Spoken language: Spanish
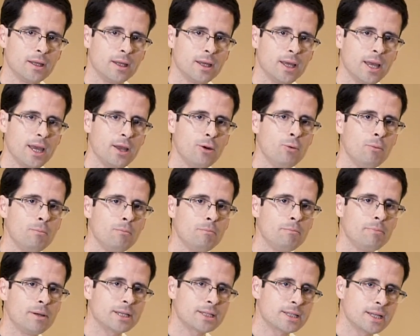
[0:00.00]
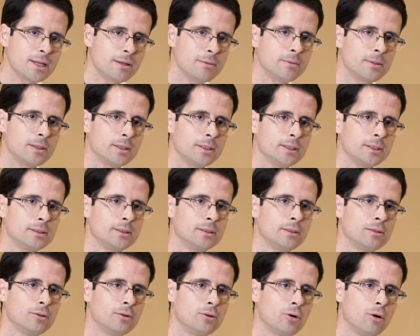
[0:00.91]
en un pesebre
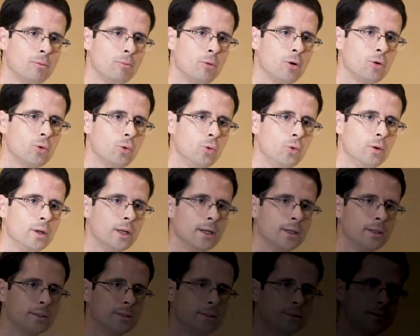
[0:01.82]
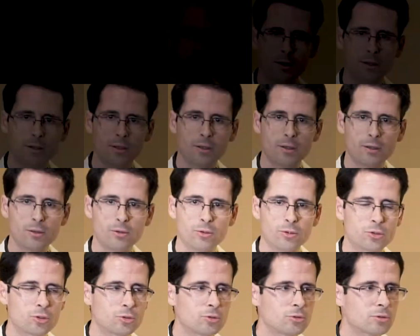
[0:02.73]
como cuna.
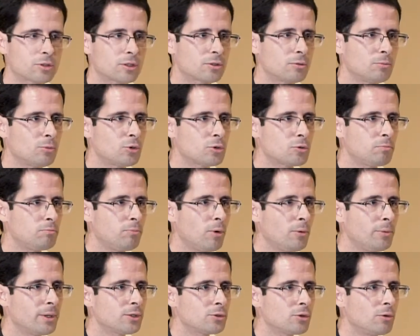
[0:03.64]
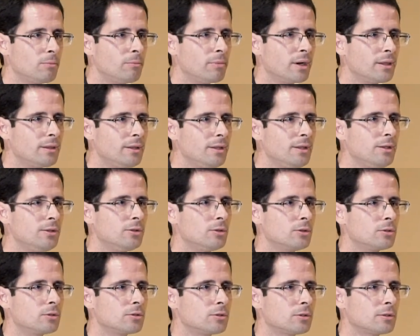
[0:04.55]
Nosotros que somos pobres
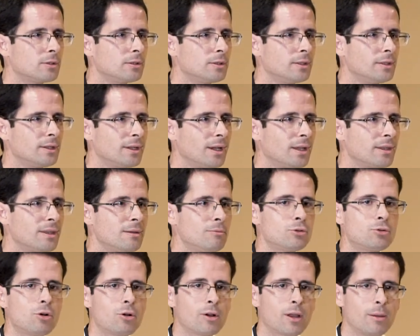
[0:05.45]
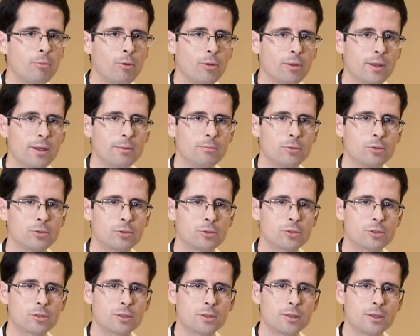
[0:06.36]
hombrecillos, que hacemos lo que
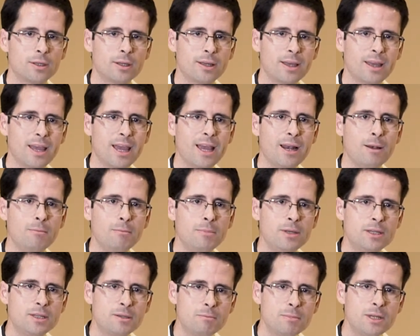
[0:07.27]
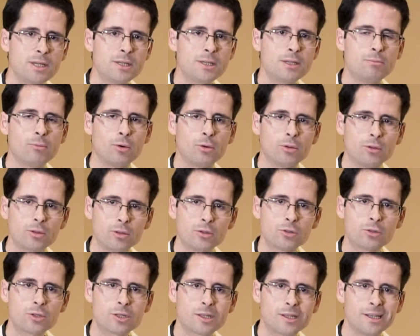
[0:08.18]
podemos, el mismísimo
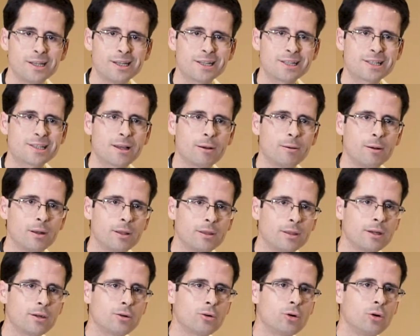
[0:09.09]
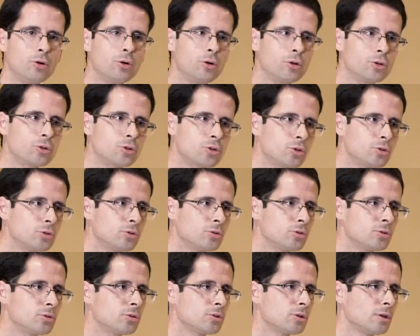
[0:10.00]
Dios quiere establecer con
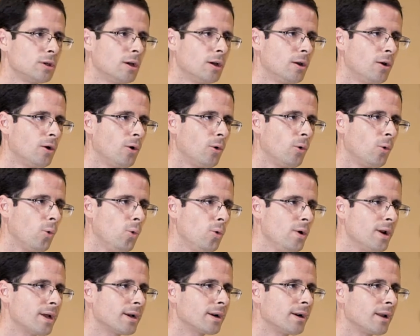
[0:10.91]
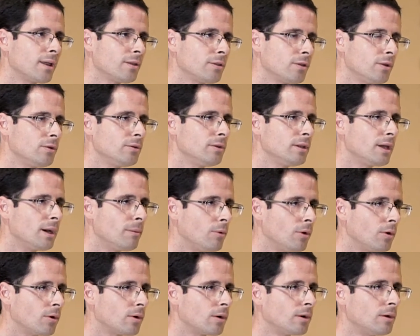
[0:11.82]
nosotros una relación de
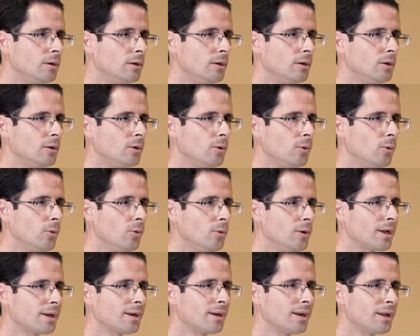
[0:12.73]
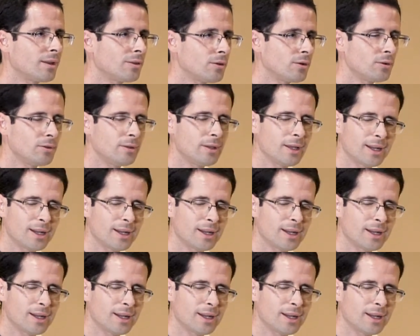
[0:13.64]
amor, una relación de